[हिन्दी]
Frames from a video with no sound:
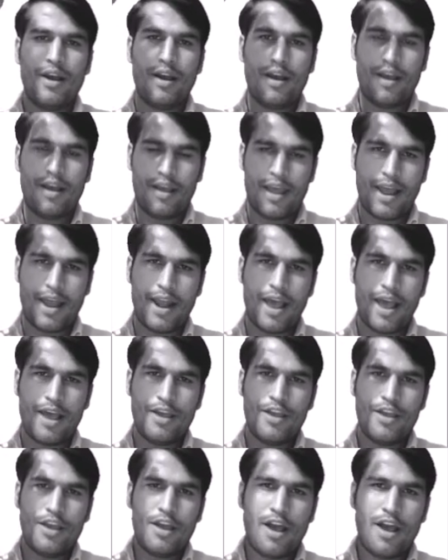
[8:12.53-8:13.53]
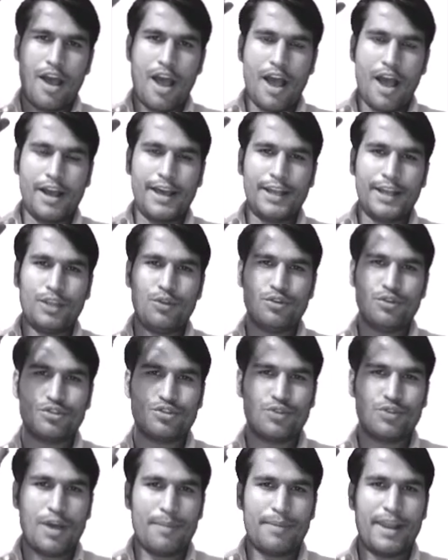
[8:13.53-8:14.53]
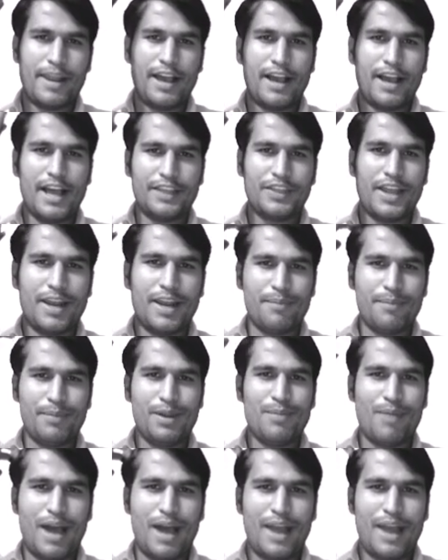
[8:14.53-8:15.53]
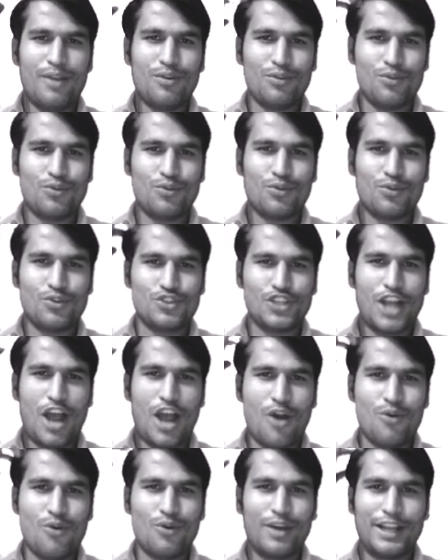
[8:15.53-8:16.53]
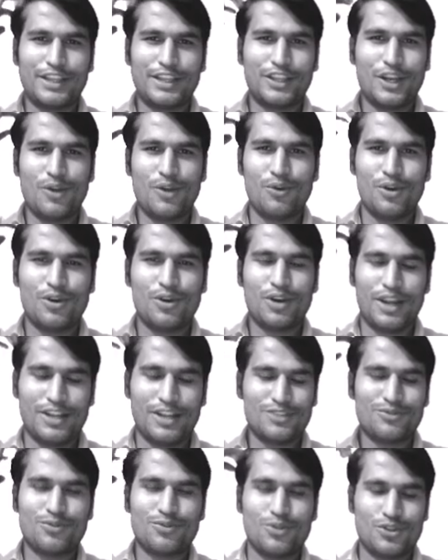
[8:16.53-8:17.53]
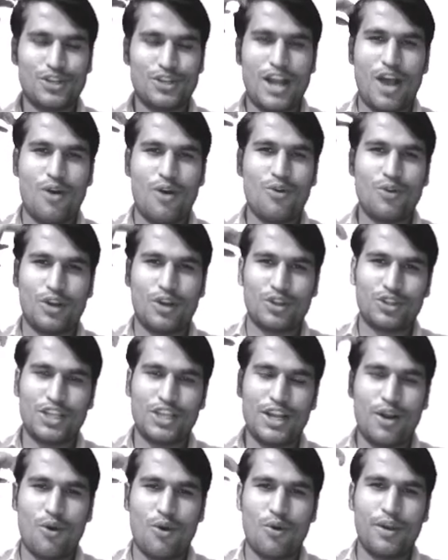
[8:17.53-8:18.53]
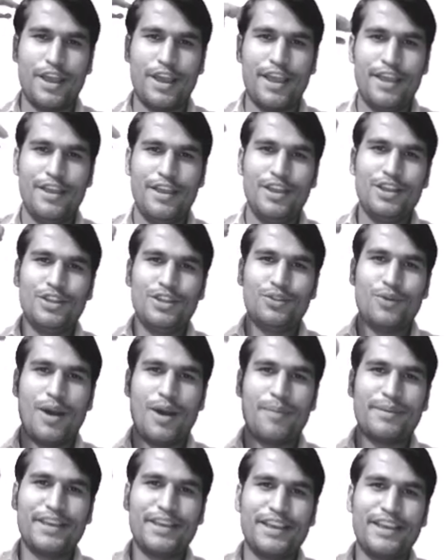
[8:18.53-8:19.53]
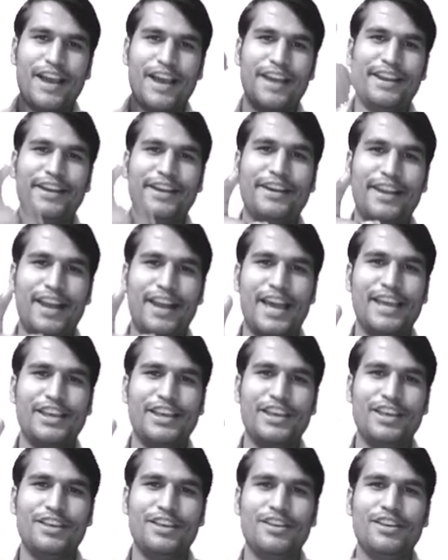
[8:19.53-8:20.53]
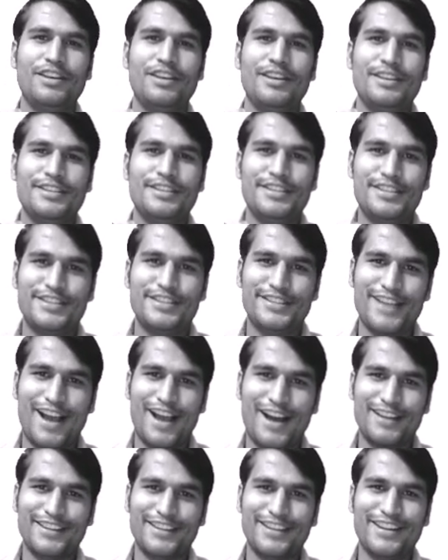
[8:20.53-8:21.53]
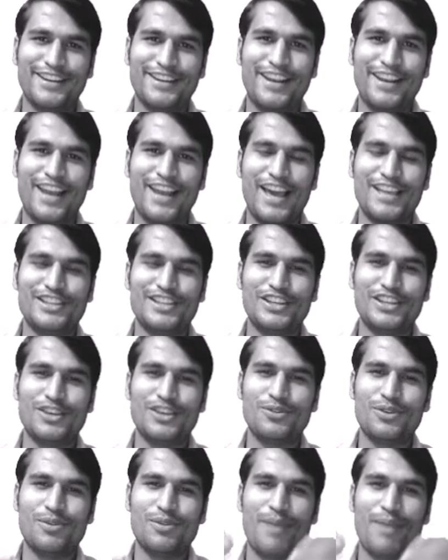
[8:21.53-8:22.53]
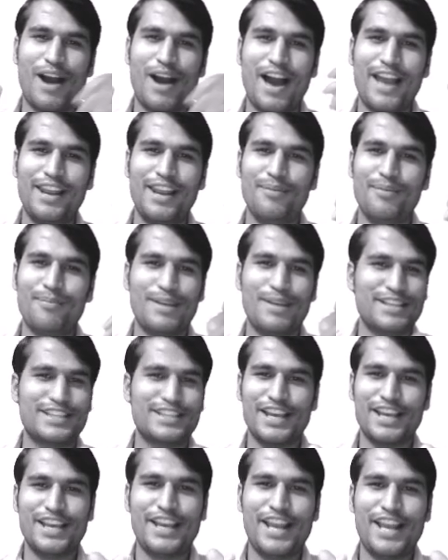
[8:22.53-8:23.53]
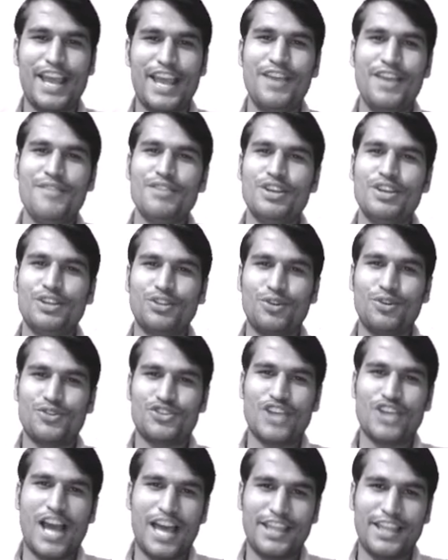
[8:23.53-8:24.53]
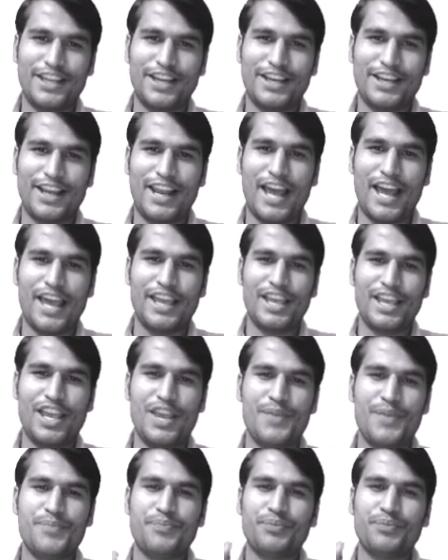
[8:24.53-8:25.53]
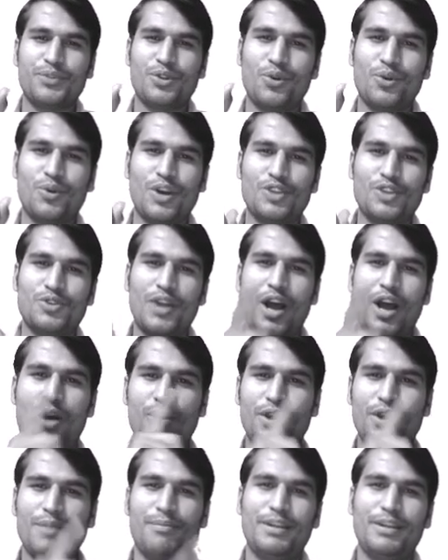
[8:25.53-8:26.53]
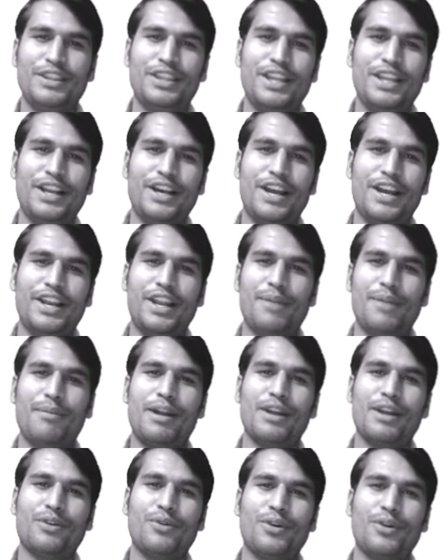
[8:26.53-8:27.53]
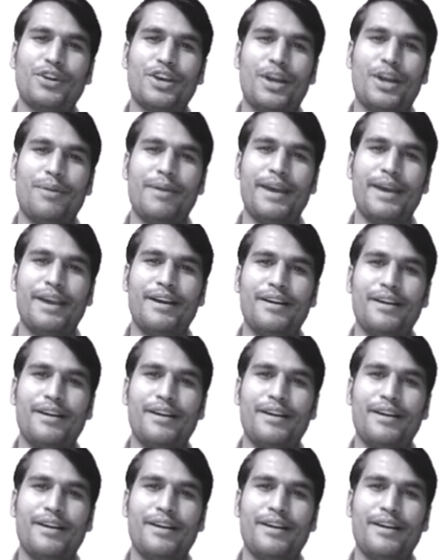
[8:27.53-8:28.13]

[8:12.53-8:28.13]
है ना अगर दोस्तों आप लगातार अपने बालों को खुजराहो करते रहोगे खुजराहो करते रहोगे तो आपकी क्या निकल आएगी चांद निकल आएगी क्योंकि बाल बचेंगे नहीं तो चांद निकल आएगी तो खजुराहो के मंदिर का निर्माण कौन करवाएगा